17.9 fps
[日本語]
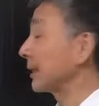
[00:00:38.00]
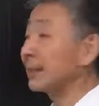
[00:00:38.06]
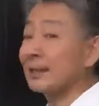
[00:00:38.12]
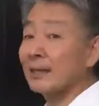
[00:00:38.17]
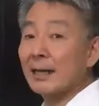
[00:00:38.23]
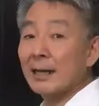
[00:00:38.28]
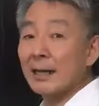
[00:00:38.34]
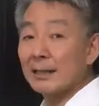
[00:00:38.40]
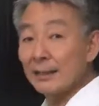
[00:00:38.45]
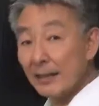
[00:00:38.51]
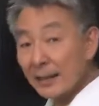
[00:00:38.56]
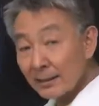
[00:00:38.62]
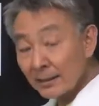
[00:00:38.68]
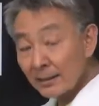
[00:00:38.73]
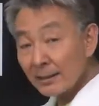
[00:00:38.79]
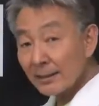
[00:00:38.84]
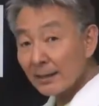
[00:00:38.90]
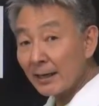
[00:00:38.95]
月から2
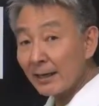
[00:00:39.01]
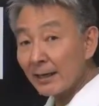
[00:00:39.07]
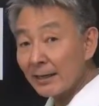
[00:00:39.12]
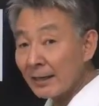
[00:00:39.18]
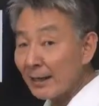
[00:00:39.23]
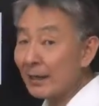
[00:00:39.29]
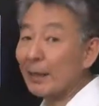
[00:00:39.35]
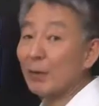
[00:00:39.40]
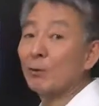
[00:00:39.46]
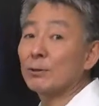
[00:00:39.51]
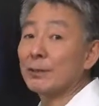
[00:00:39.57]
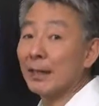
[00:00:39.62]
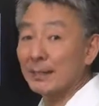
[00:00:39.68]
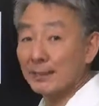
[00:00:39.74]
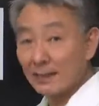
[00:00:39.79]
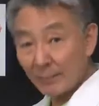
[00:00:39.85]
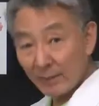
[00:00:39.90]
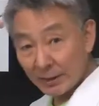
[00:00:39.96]
月にかけて花を咲
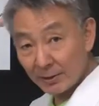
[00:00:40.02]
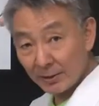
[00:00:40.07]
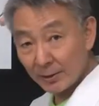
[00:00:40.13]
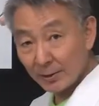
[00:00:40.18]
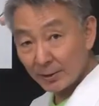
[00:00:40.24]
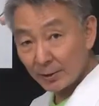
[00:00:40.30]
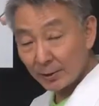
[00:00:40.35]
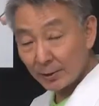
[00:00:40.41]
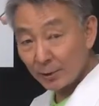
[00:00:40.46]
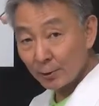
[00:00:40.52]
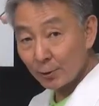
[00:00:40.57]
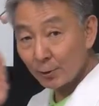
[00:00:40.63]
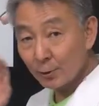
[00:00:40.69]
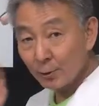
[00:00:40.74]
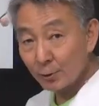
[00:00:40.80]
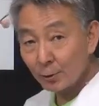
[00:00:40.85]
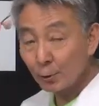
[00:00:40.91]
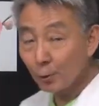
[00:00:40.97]
かせます
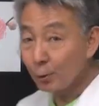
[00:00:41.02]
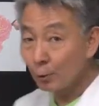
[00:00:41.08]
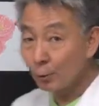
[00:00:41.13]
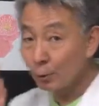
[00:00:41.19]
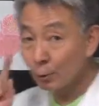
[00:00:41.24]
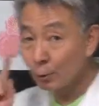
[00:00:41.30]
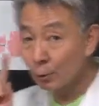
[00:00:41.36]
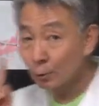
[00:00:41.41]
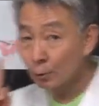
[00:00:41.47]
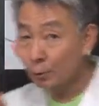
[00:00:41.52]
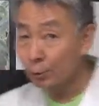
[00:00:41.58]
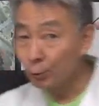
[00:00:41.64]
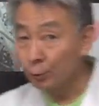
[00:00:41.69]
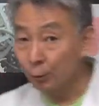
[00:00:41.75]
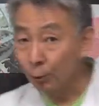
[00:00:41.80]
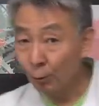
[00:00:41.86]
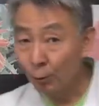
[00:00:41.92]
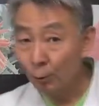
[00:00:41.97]
す
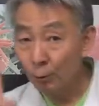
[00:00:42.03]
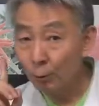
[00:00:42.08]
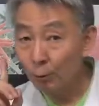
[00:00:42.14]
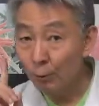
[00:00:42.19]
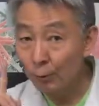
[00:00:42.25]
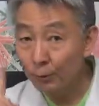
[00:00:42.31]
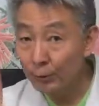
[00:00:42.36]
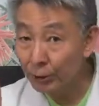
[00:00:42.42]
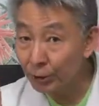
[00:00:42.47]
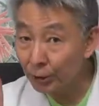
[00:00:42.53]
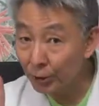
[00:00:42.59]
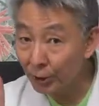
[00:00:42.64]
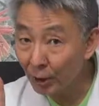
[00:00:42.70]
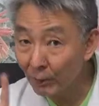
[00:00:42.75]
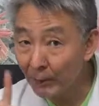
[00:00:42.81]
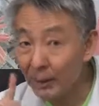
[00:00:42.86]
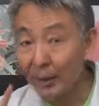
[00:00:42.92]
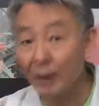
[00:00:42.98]
ると不思議
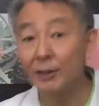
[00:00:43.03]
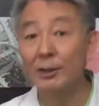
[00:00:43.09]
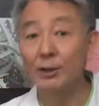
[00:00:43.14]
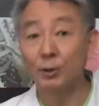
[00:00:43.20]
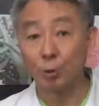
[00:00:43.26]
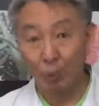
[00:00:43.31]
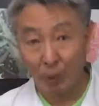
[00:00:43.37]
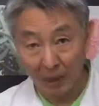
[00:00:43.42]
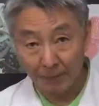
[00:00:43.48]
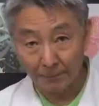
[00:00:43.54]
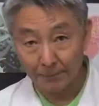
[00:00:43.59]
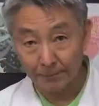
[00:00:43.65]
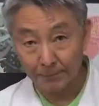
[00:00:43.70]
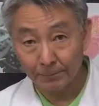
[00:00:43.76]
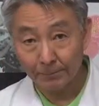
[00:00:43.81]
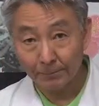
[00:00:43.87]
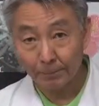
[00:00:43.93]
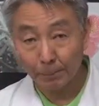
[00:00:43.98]
ではないでしょうか
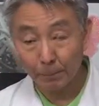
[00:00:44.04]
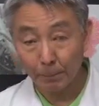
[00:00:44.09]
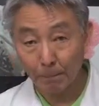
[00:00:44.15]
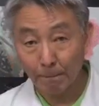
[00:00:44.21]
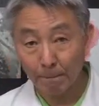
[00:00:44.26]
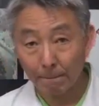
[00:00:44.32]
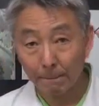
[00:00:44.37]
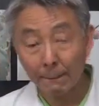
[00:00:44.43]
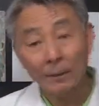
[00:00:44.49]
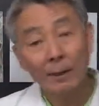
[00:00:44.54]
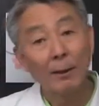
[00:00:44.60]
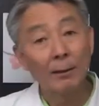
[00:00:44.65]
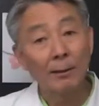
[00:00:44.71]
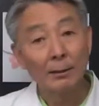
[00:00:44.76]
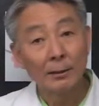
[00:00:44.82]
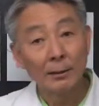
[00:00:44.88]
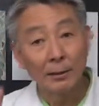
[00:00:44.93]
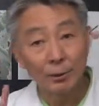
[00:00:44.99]

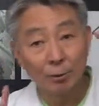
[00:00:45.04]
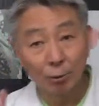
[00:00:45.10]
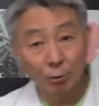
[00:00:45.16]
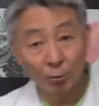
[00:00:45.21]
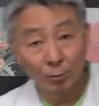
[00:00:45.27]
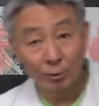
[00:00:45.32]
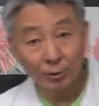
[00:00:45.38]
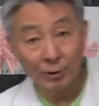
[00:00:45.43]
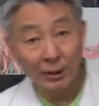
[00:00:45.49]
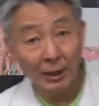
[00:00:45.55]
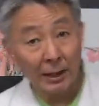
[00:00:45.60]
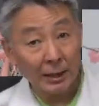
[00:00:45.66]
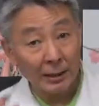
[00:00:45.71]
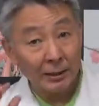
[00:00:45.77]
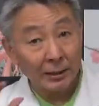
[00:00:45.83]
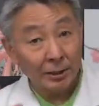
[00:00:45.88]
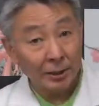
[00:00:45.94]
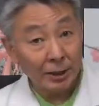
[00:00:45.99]
植物
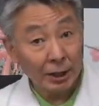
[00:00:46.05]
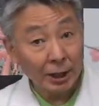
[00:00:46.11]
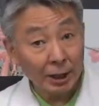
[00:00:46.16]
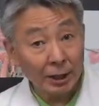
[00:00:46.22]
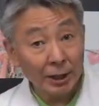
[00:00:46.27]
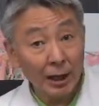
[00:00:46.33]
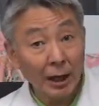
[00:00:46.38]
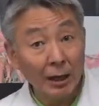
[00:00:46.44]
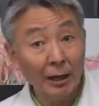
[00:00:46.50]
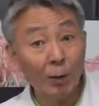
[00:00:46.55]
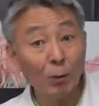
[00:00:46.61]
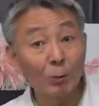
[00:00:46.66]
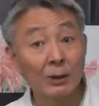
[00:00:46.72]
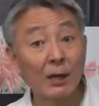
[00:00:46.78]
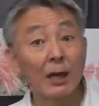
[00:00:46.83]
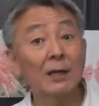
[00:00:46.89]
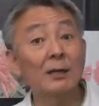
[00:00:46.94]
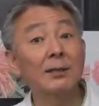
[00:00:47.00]
がきれいな花を
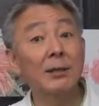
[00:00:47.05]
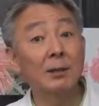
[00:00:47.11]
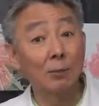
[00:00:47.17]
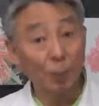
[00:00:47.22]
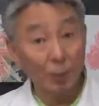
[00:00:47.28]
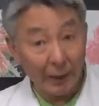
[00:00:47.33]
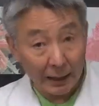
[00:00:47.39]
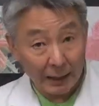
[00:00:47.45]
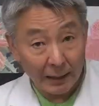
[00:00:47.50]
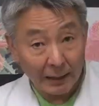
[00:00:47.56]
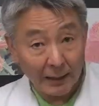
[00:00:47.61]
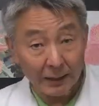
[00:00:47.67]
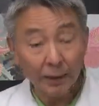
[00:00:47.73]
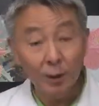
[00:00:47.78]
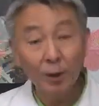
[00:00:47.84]
咲かせるのは